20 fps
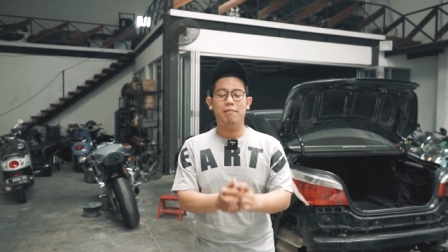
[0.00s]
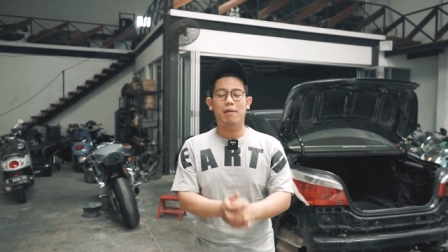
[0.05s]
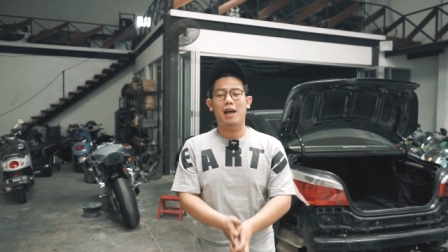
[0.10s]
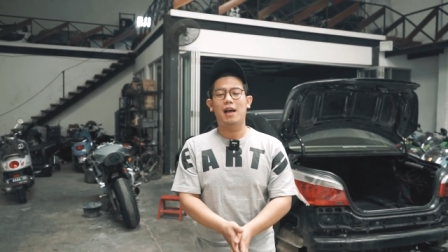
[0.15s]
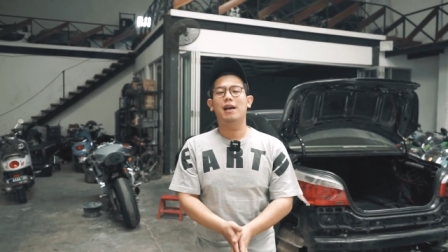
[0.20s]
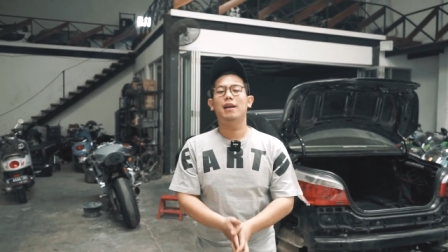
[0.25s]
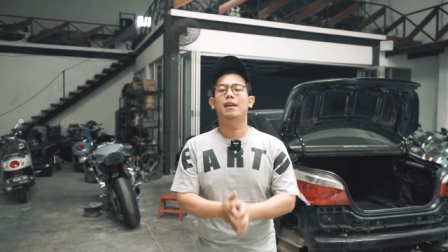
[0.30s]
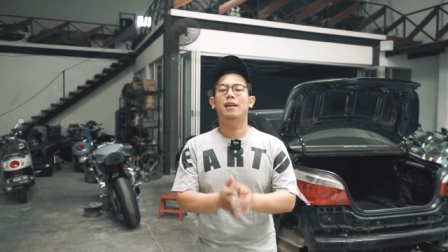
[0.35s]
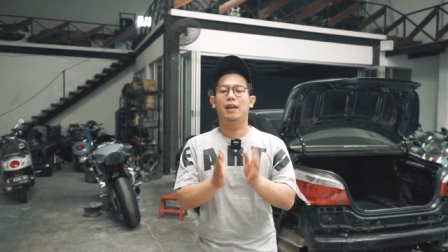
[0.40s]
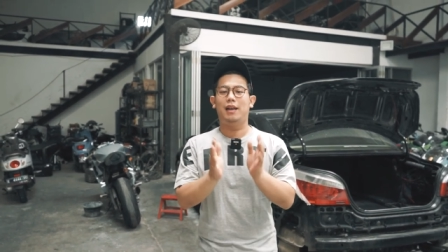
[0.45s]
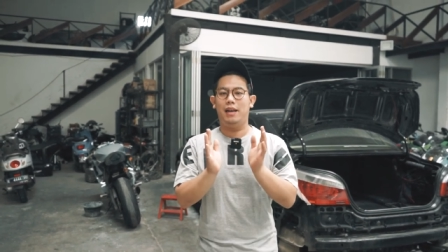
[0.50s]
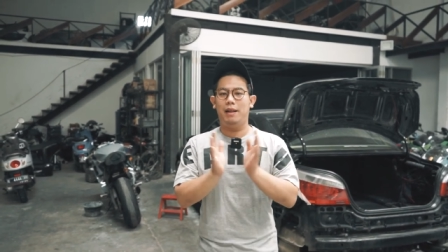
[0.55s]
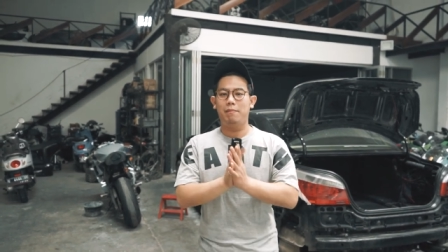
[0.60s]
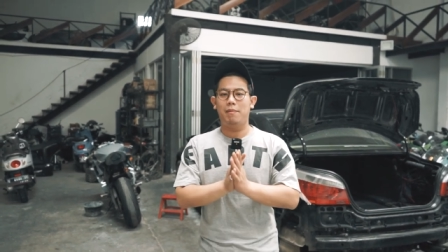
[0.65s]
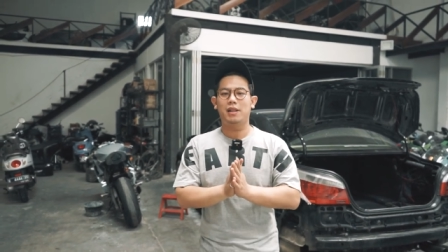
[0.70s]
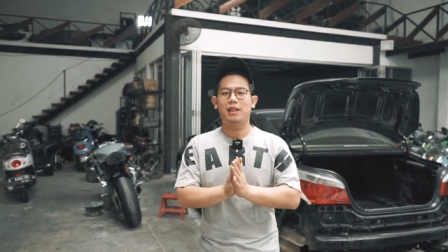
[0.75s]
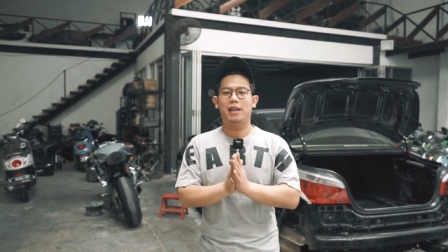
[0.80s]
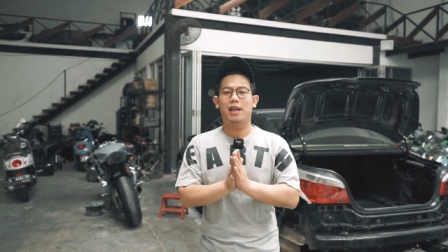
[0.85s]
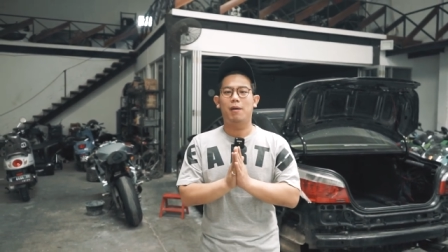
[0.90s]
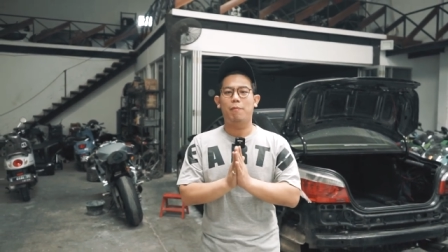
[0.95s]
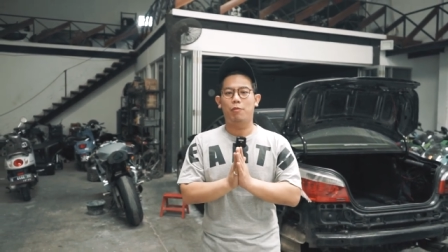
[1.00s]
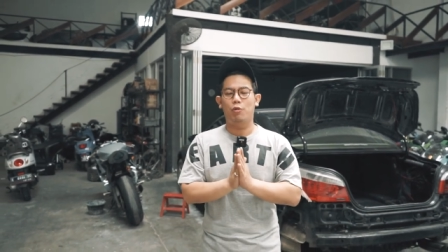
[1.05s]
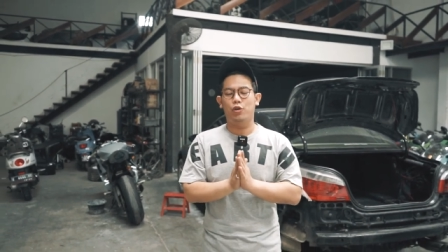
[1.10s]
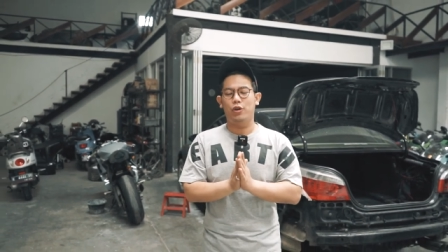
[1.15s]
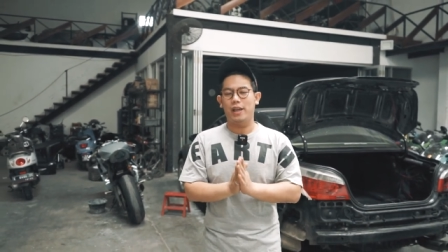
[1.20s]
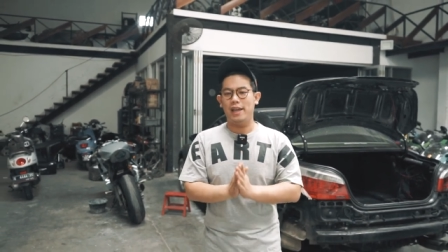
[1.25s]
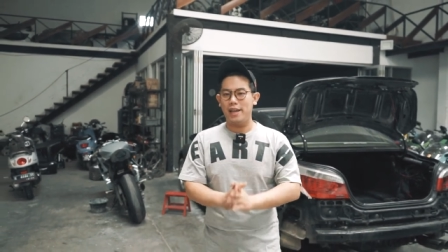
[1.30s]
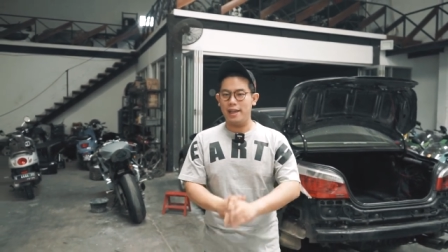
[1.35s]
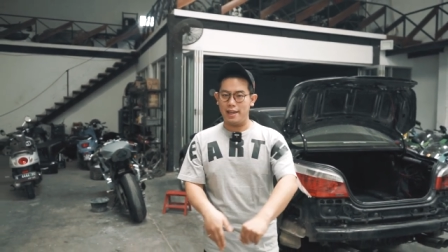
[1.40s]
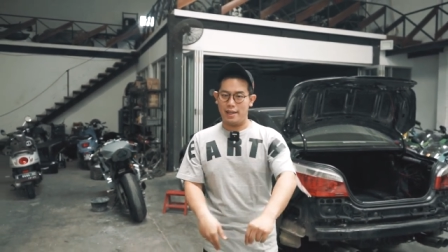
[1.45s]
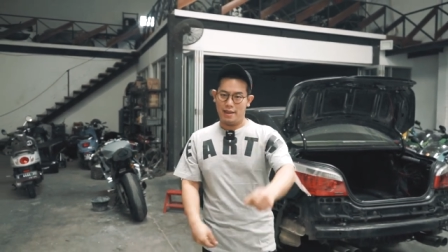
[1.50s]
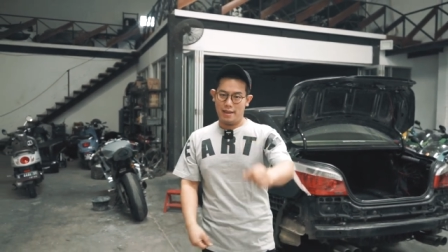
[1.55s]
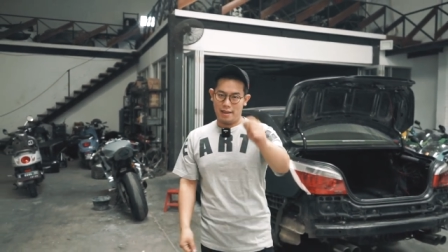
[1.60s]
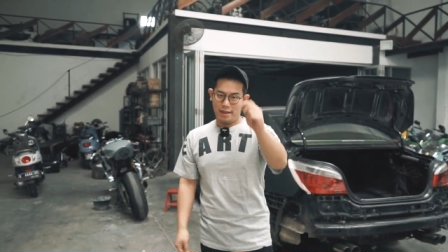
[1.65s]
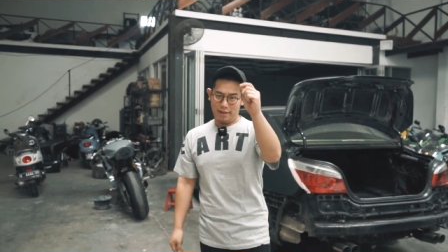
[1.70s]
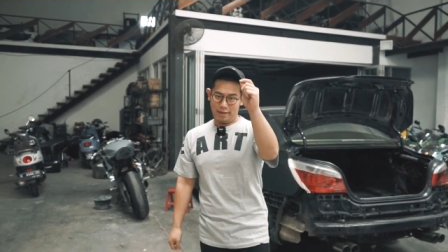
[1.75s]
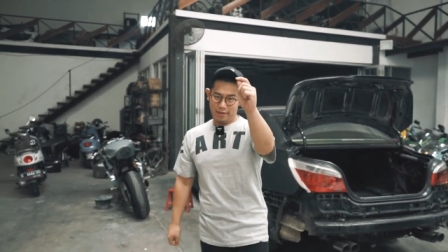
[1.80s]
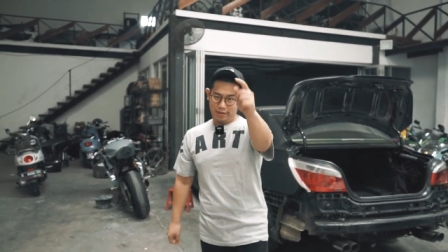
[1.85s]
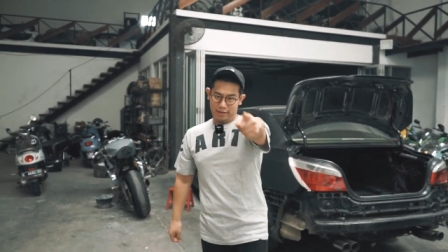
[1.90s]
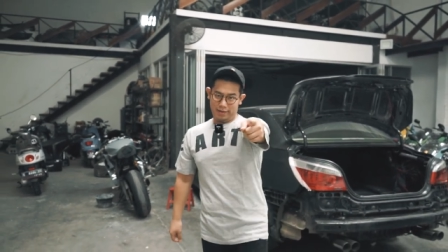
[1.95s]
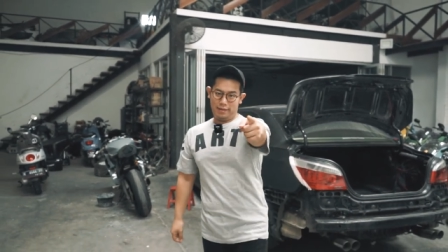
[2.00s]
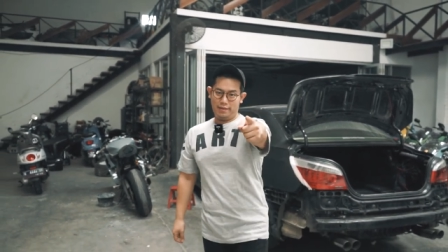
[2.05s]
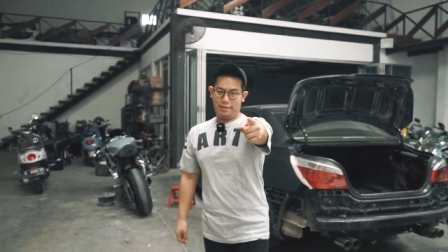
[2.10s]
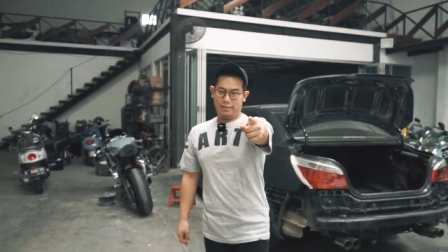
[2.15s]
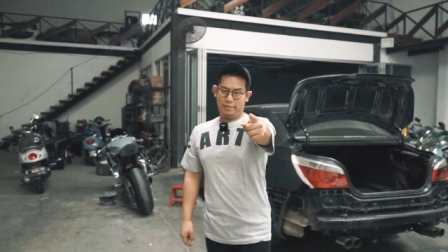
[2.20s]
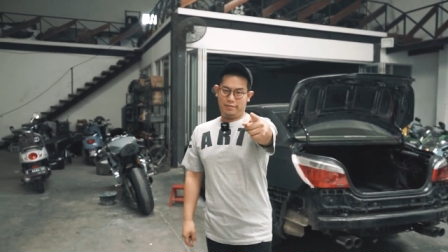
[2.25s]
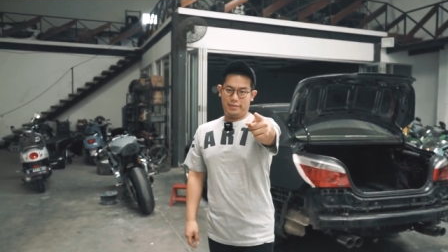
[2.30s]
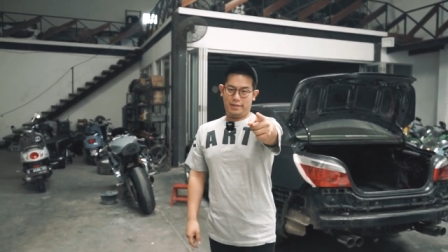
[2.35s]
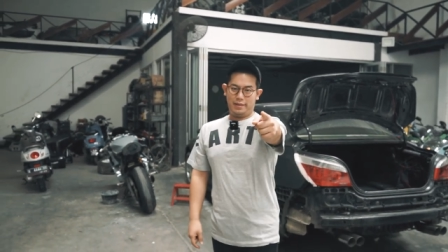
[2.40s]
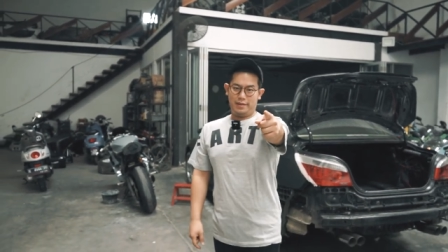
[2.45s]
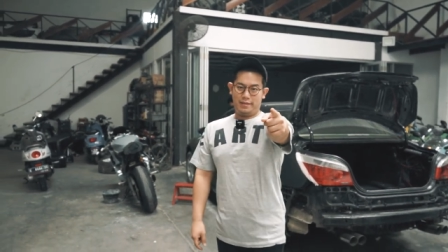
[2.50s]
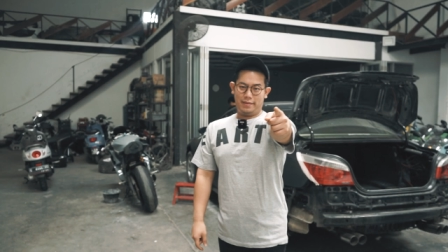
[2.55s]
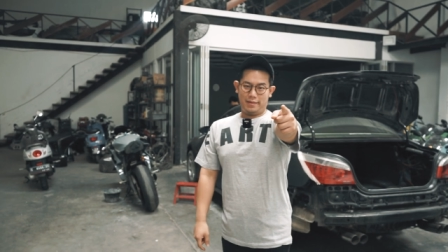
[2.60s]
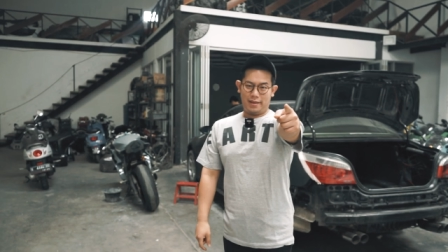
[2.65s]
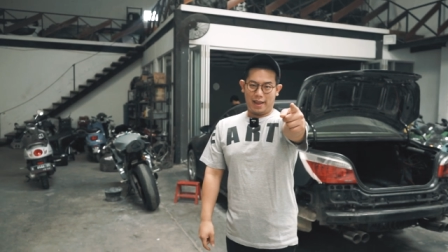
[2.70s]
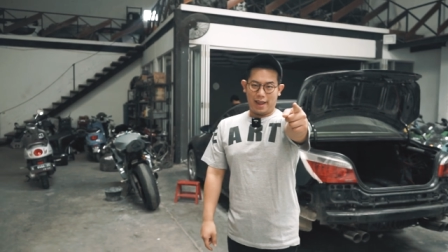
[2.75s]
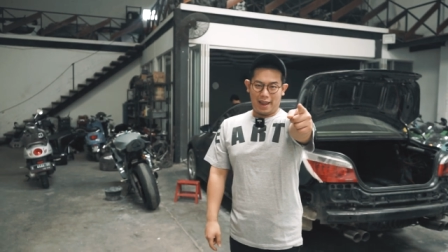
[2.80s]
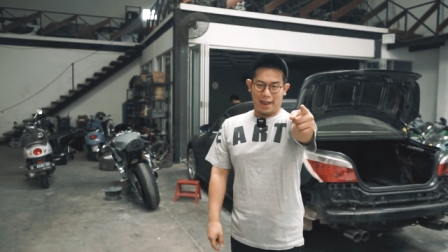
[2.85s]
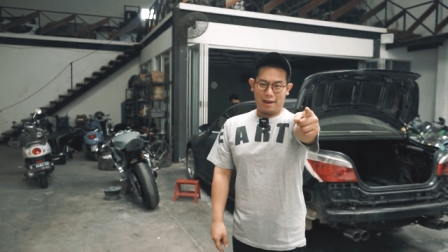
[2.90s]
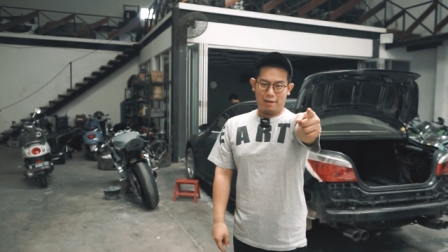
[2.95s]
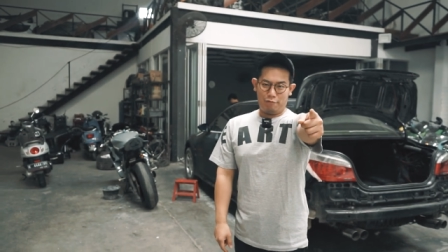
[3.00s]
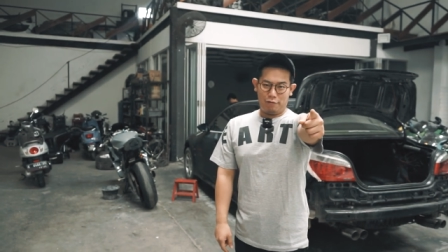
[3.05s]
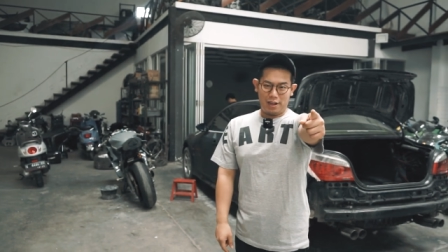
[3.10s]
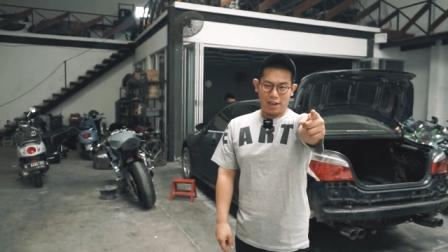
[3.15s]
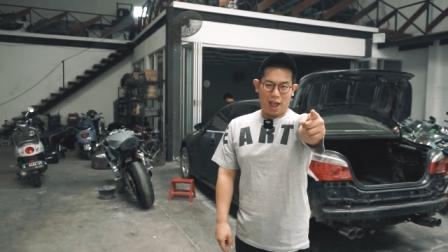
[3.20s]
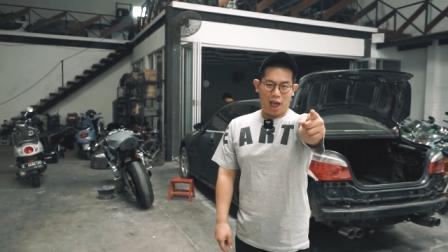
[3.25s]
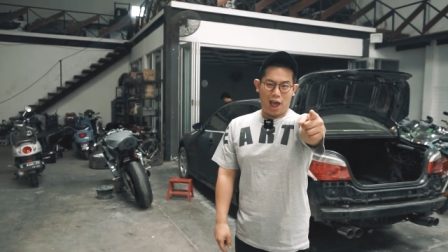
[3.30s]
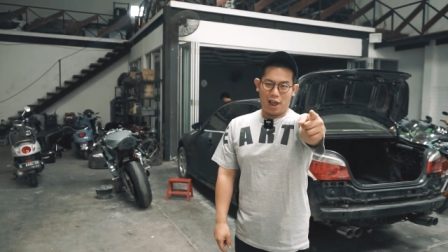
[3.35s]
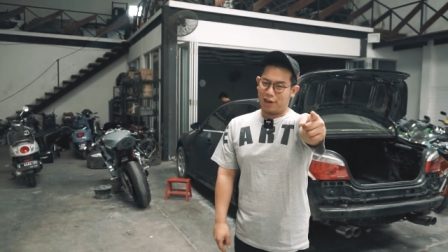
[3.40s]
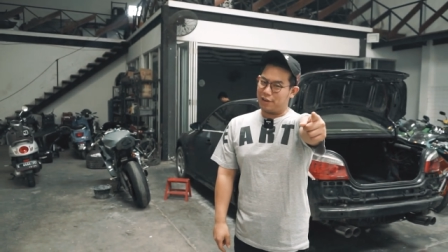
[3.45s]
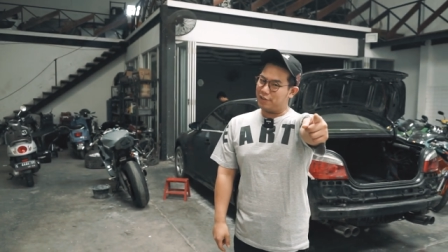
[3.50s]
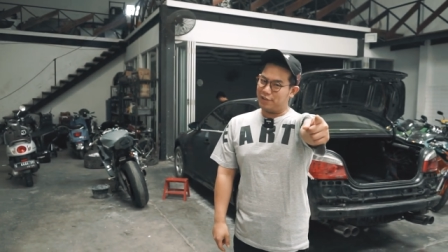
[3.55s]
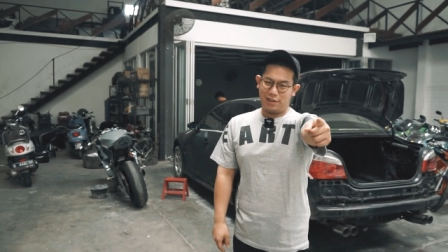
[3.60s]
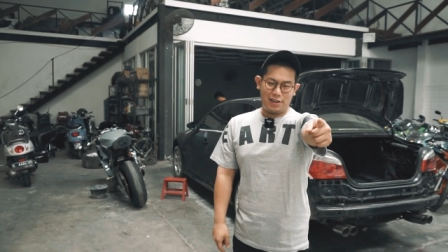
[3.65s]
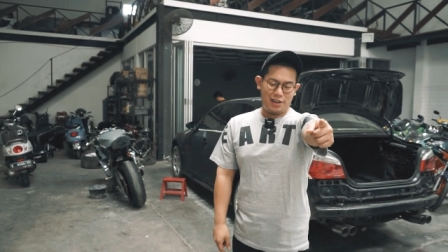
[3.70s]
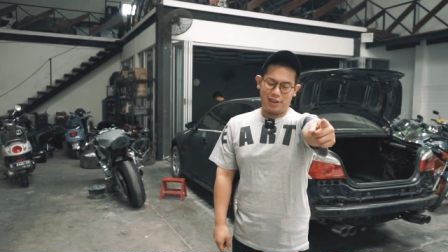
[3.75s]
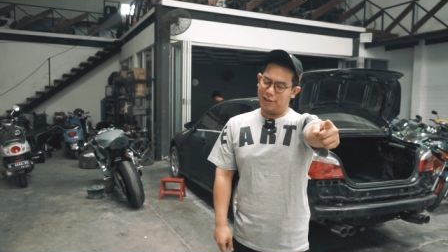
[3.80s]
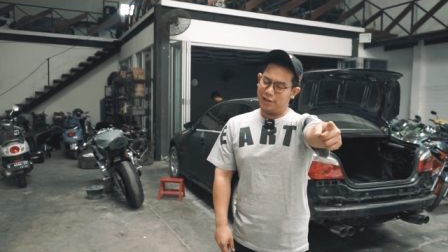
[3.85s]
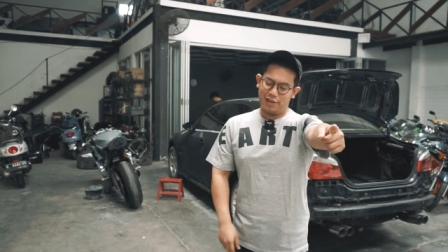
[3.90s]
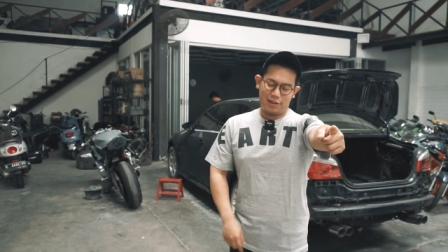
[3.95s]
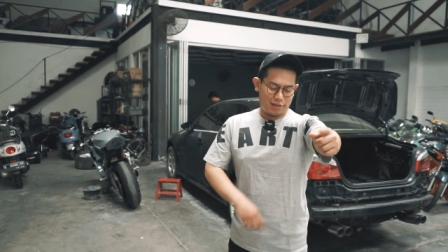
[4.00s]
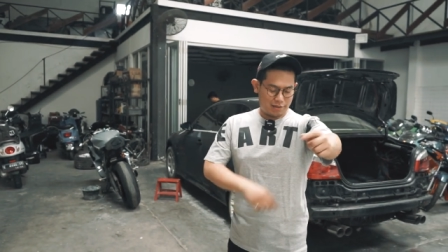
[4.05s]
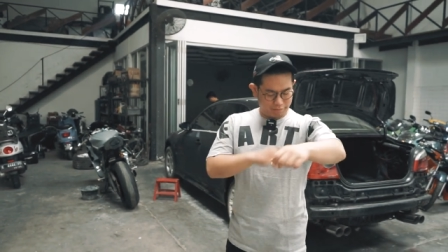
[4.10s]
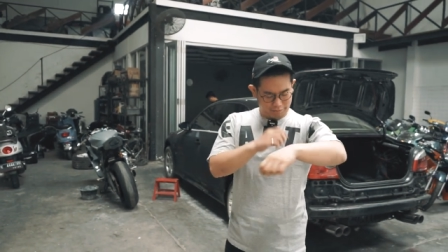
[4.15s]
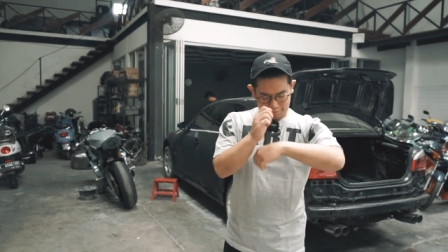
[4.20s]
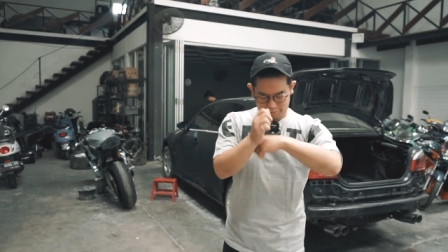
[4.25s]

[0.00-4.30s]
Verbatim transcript: 5 530i and we are the Earth.